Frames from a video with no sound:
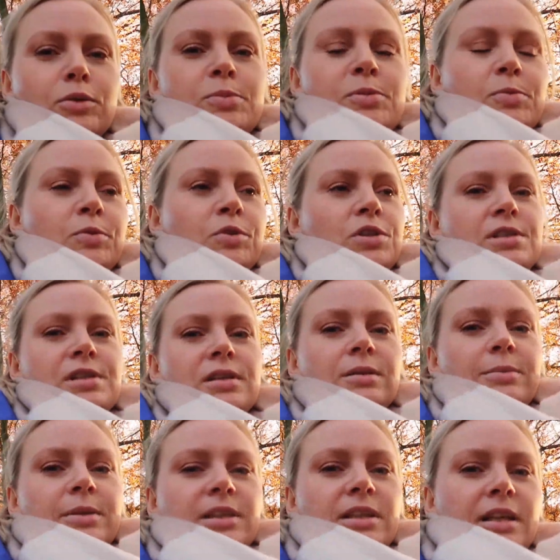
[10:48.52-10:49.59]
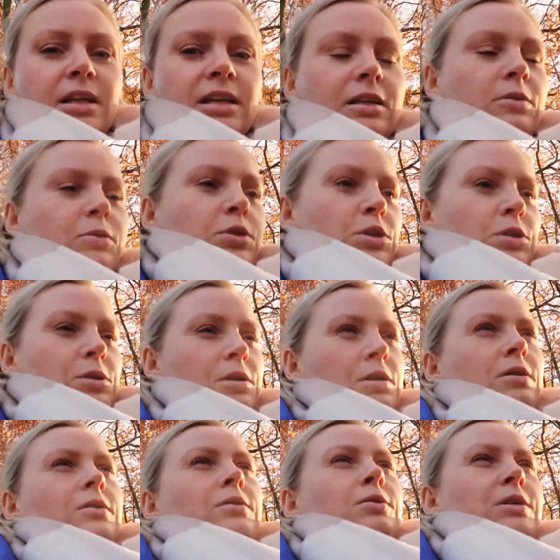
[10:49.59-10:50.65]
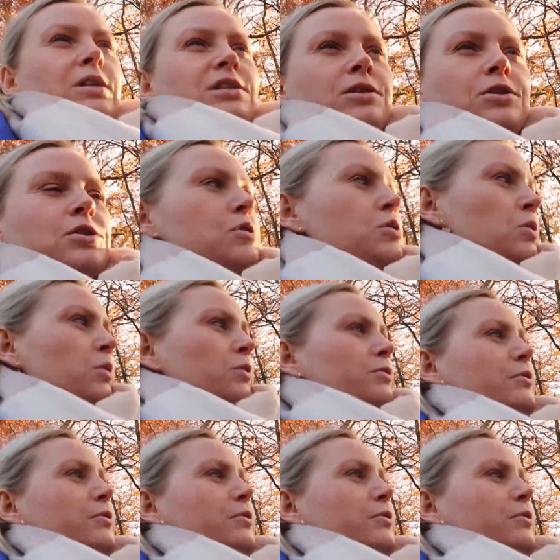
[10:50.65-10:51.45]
В общем, у них села батарейка у, час... Э, у этих часов.